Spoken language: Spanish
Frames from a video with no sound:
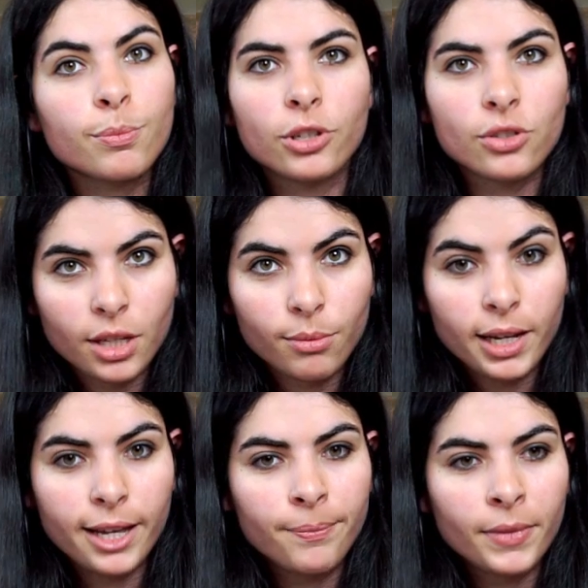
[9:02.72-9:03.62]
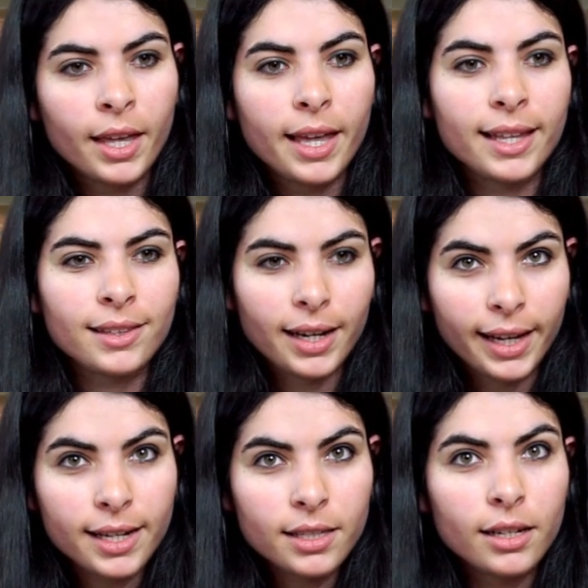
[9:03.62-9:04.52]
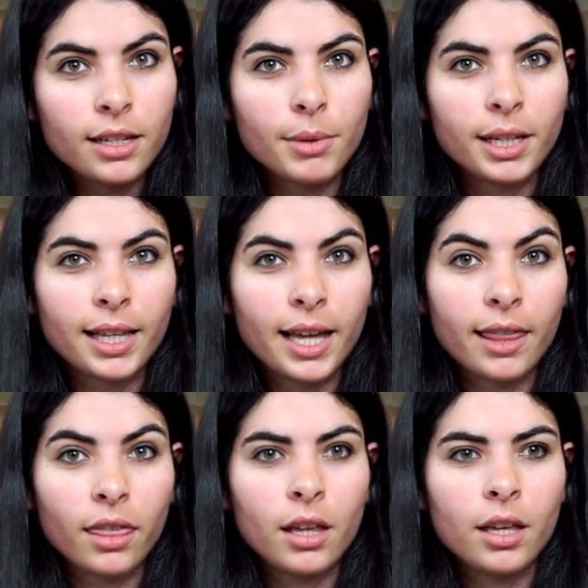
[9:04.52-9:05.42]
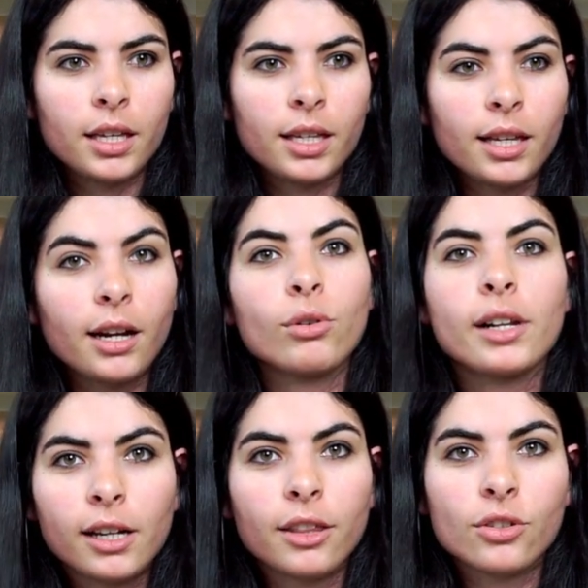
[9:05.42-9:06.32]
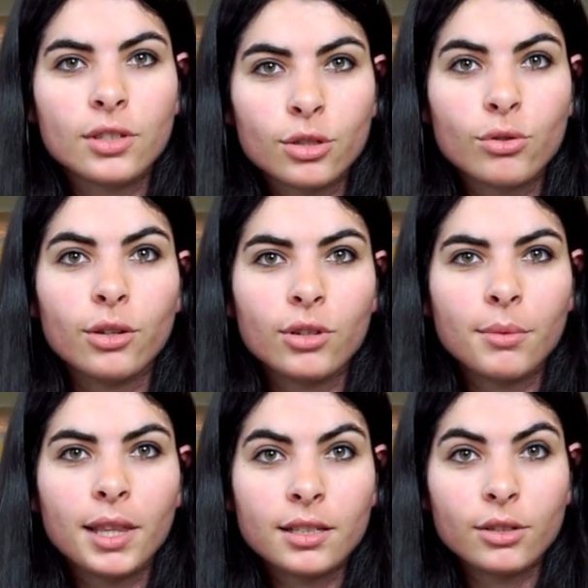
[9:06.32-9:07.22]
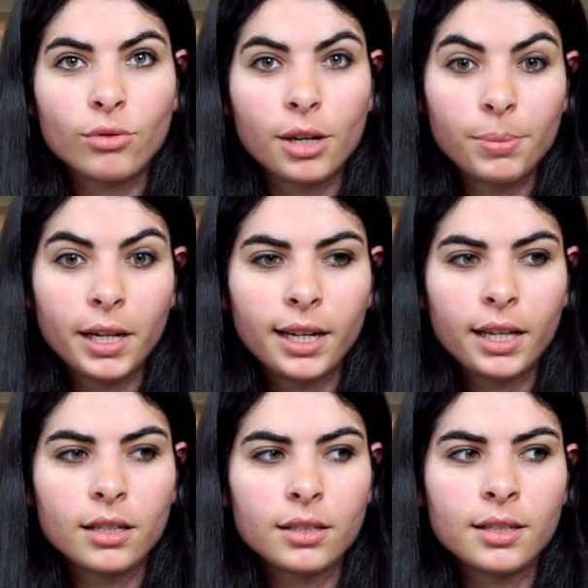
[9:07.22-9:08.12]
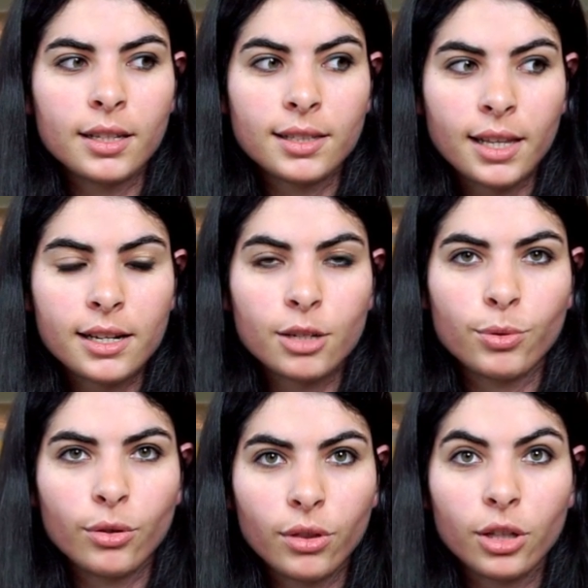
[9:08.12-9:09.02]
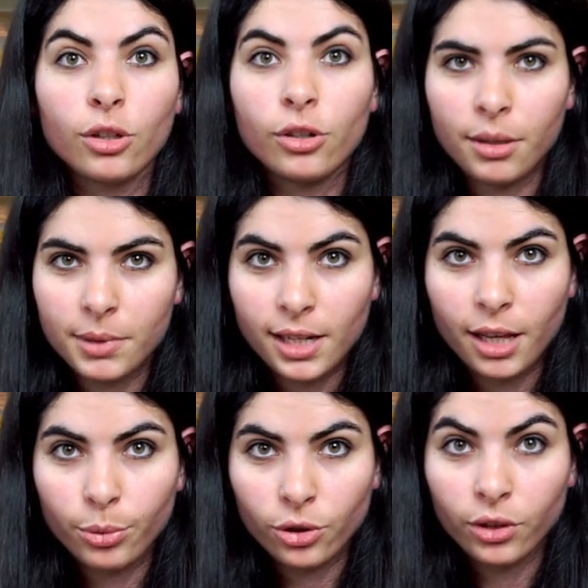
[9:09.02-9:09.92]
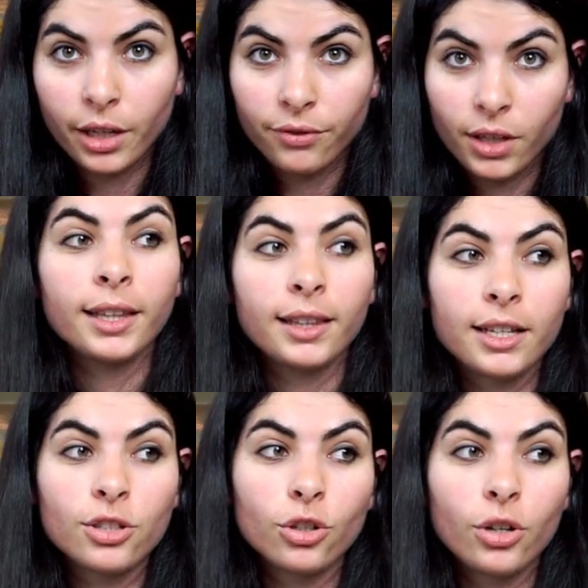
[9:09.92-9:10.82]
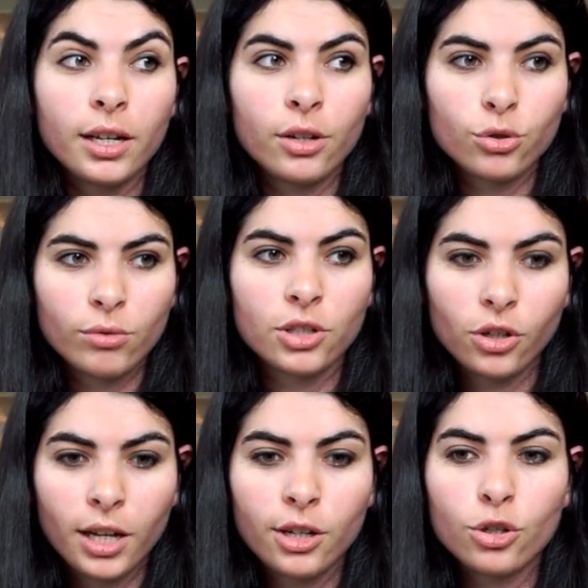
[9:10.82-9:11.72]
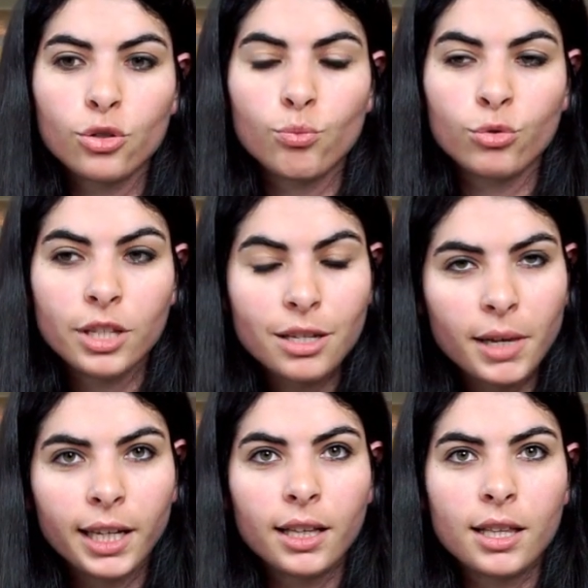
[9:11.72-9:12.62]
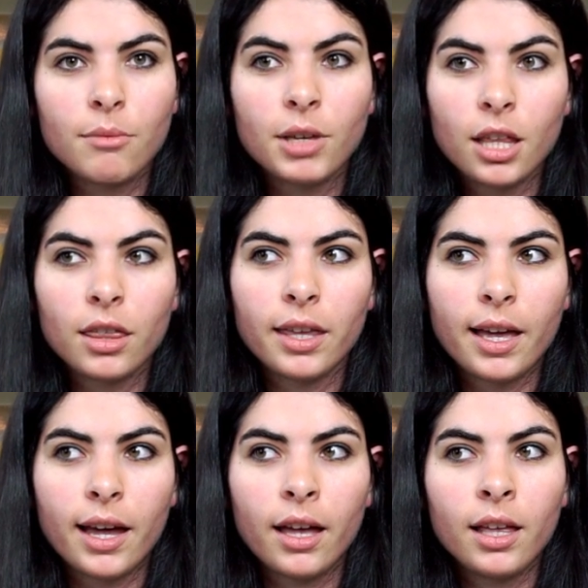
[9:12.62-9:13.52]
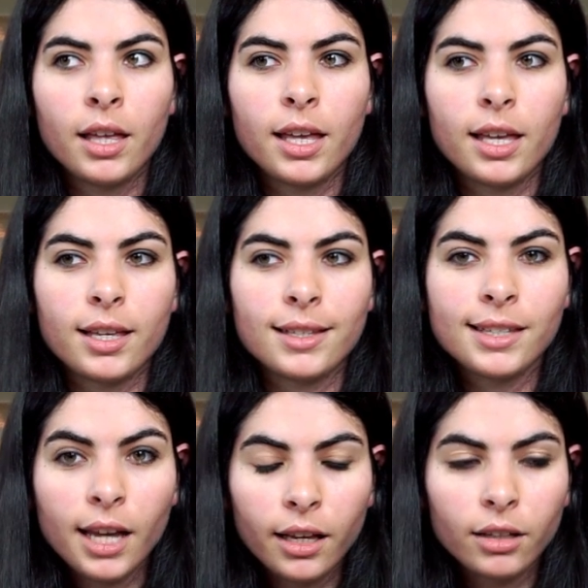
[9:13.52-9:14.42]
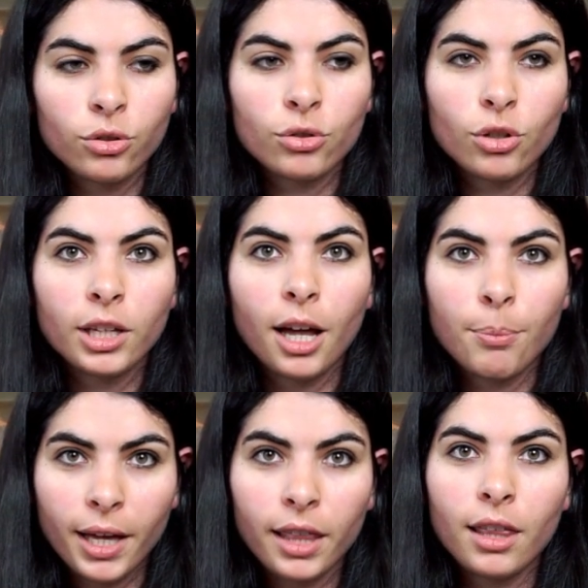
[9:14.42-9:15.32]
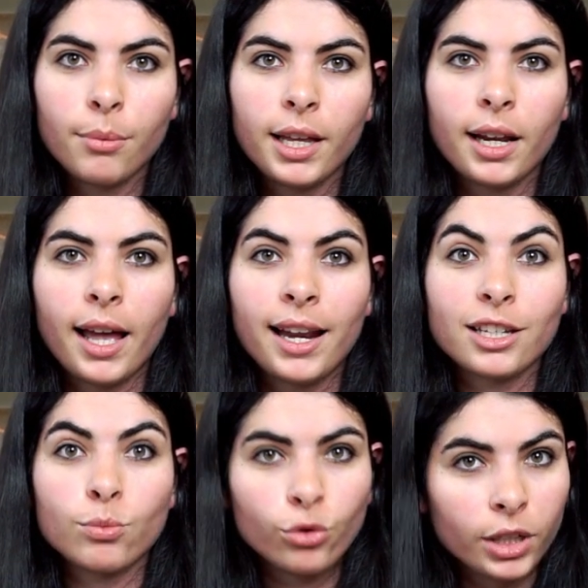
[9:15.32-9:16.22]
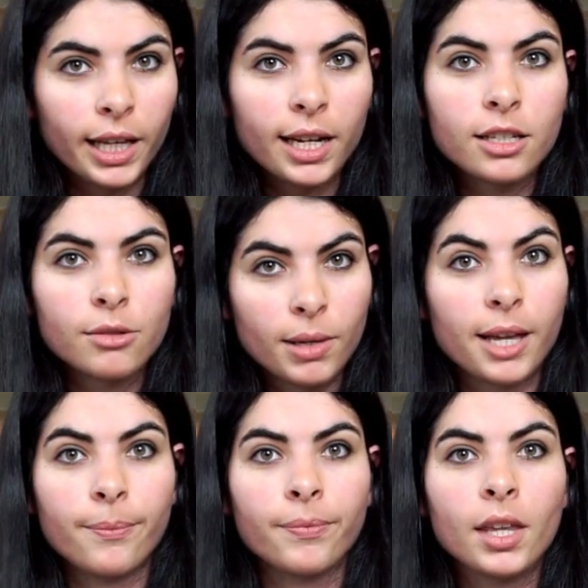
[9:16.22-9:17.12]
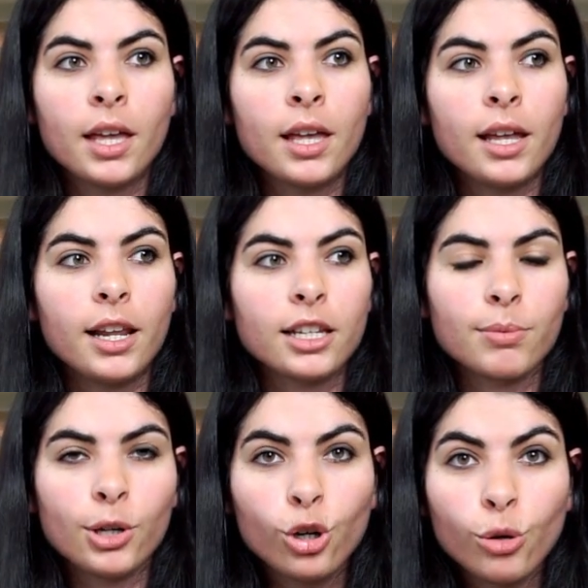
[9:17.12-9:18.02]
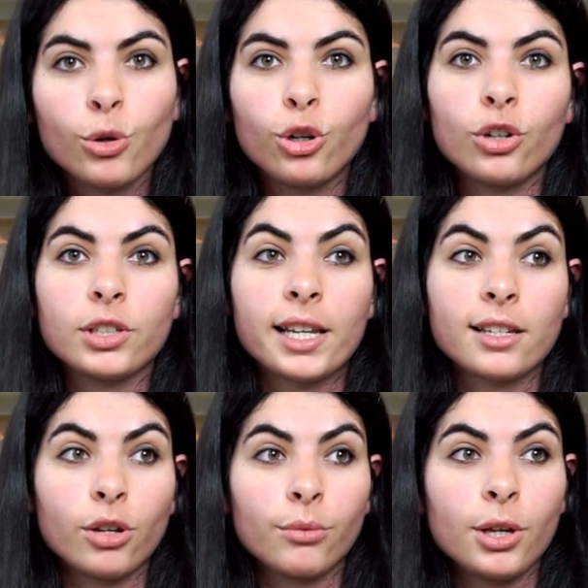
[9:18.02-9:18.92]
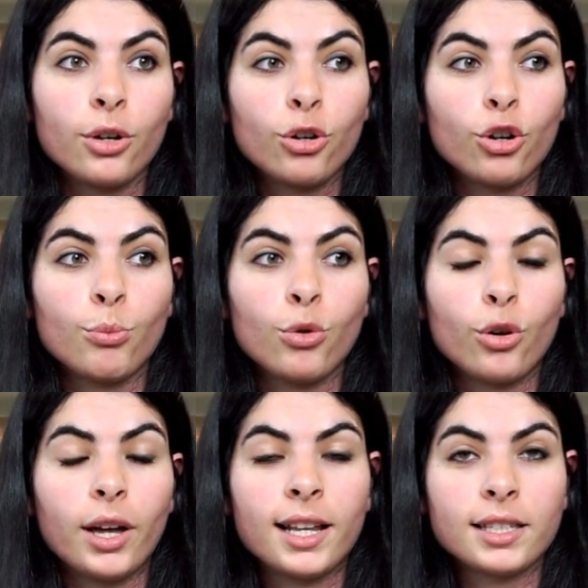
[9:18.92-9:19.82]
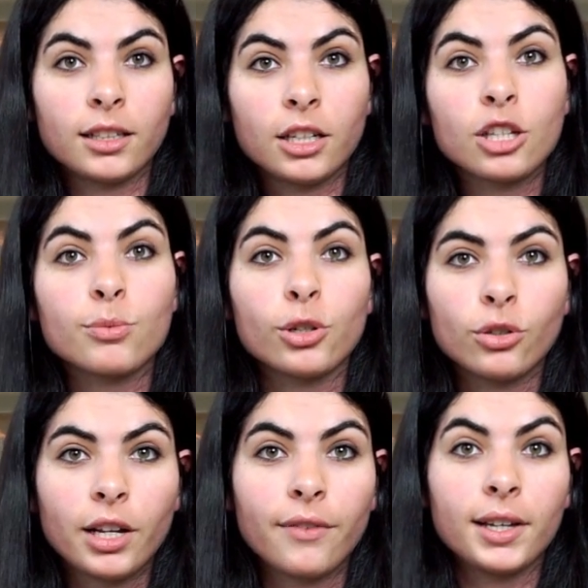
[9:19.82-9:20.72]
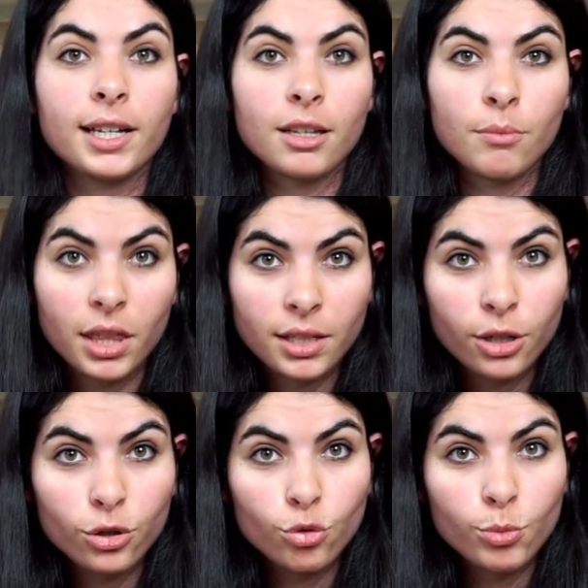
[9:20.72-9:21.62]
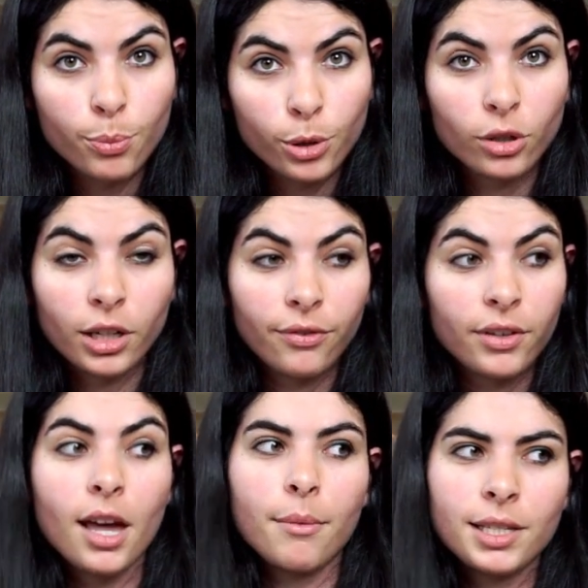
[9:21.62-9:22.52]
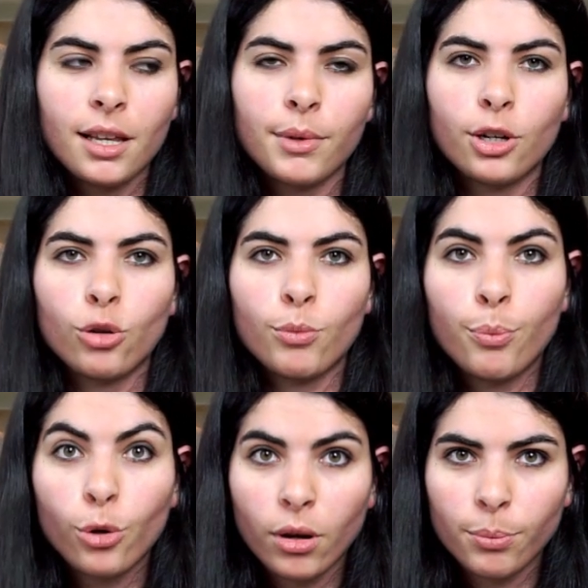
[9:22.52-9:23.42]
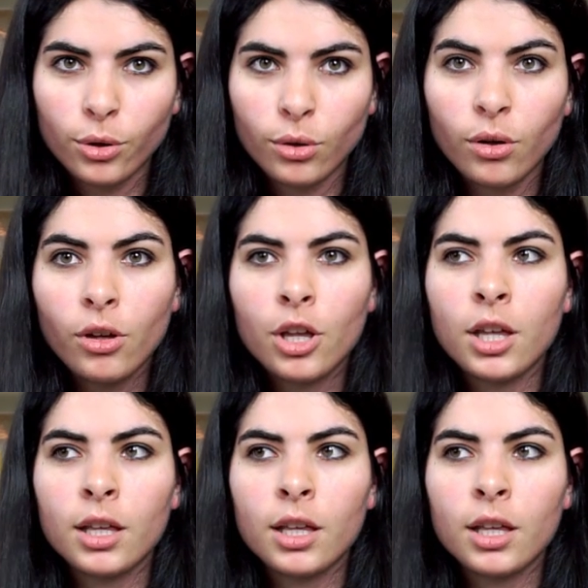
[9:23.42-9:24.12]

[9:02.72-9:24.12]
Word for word: posible entregarse en libertad, y tener una relación sexual y una vida sexual plena si estás reproduciendo lo que ves en la pornografía. De hecho, en los cuestionarios muchísima gente me decía, eh, ya no soy capaz de ver a las mujeres bien. Las veo como cosas, lo veo como a las actrices pornográficas. Si empiezas a consumir pornografía, vas a ver como poco a poco